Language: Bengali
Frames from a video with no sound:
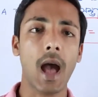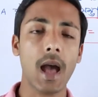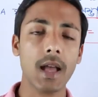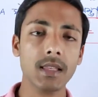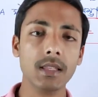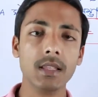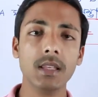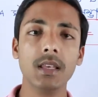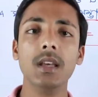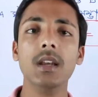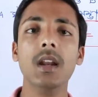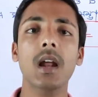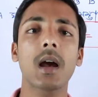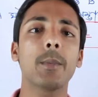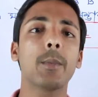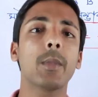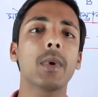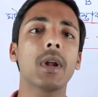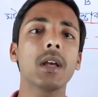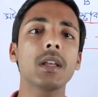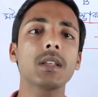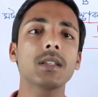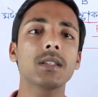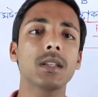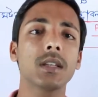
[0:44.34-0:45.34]
আজকের
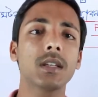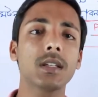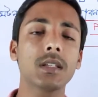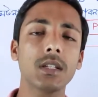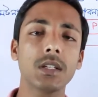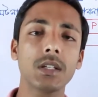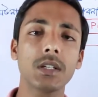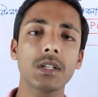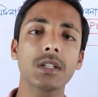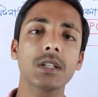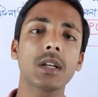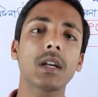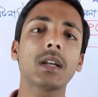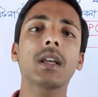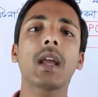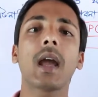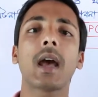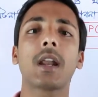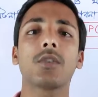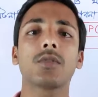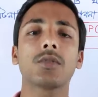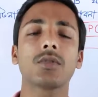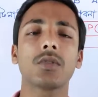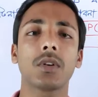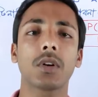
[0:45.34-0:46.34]
আমরা যে জিনিসটা নিয়ে
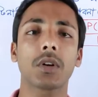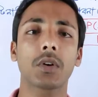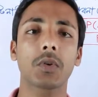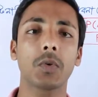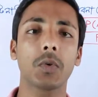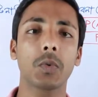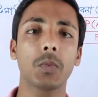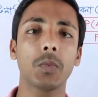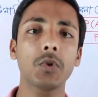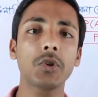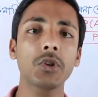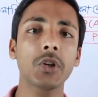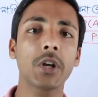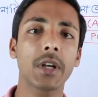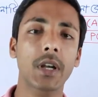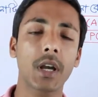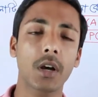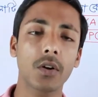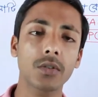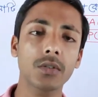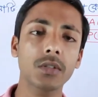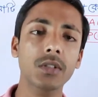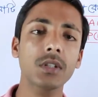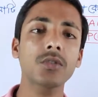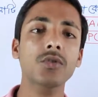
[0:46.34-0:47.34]
আলোচনা করব সেটা
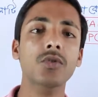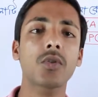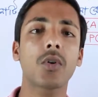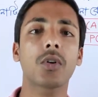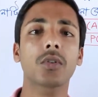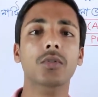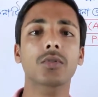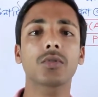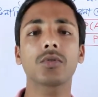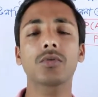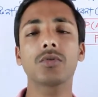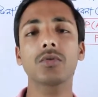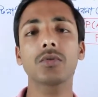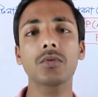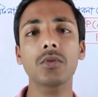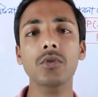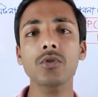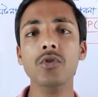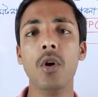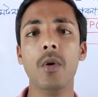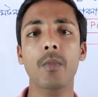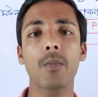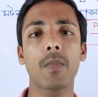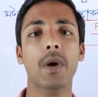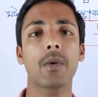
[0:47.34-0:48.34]
হচ্ছে শর্তযুক্ত
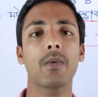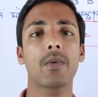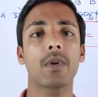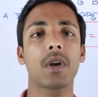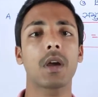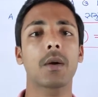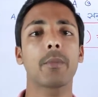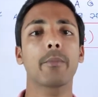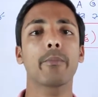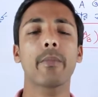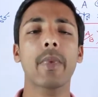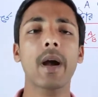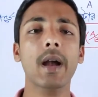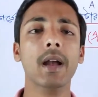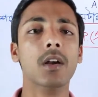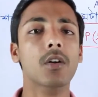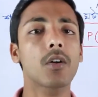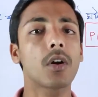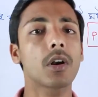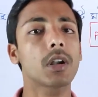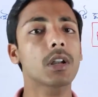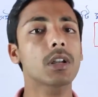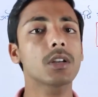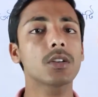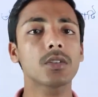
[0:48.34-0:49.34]
সম্ভাবনা বা
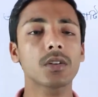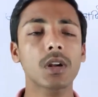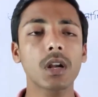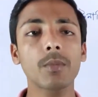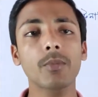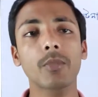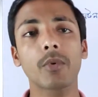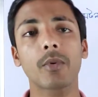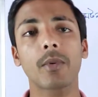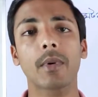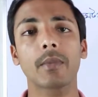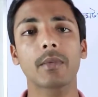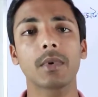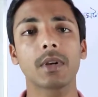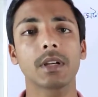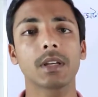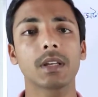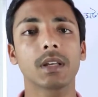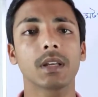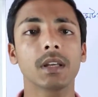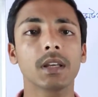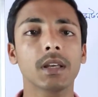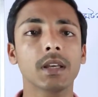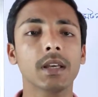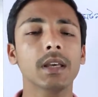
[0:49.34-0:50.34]
কন্ডিশনাল
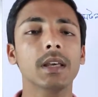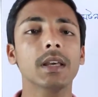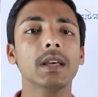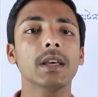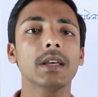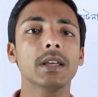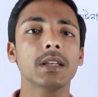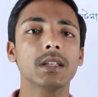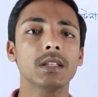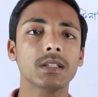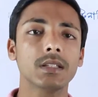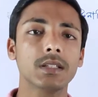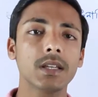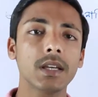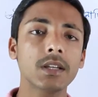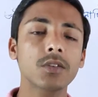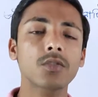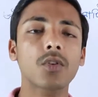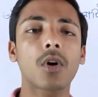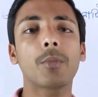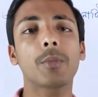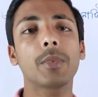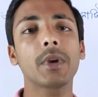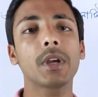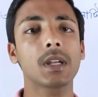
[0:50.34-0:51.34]
প্রবাবিলিটি যে
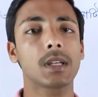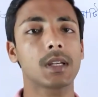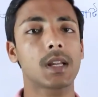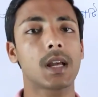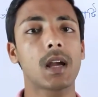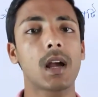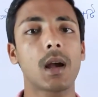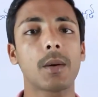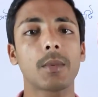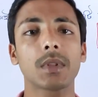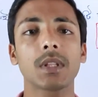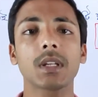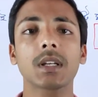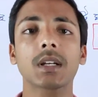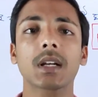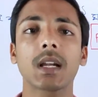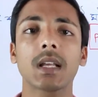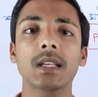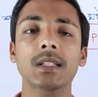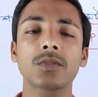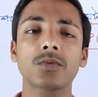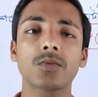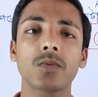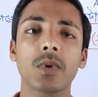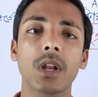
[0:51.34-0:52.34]
টপিকটা আমাদের
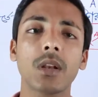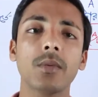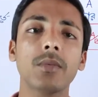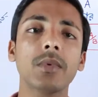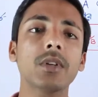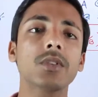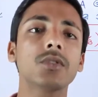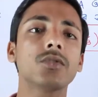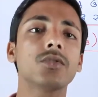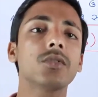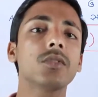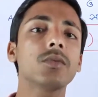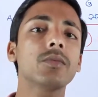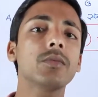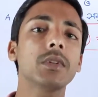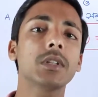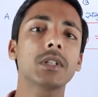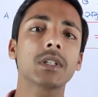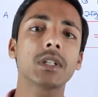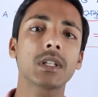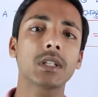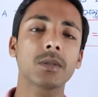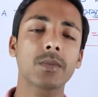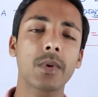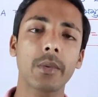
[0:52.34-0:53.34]
ক্লাস টুয়েলভের জন্য
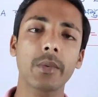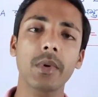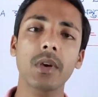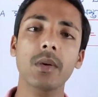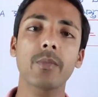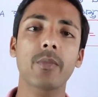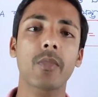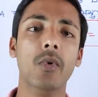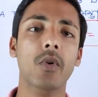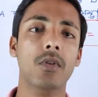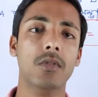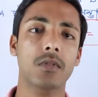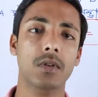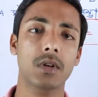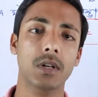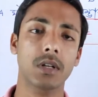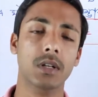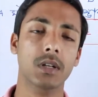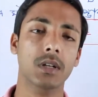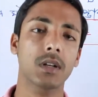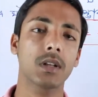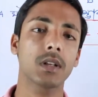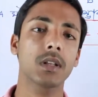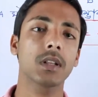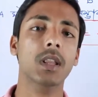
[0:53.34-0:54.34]
বিশেষভাবে
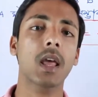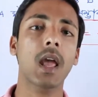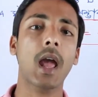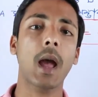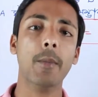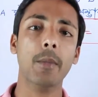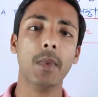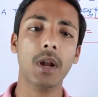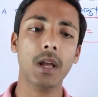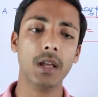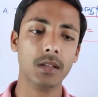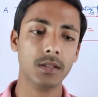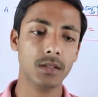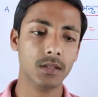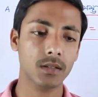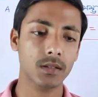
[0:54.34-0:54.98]
ইম্পর্ট্যান্ট তাই আমরা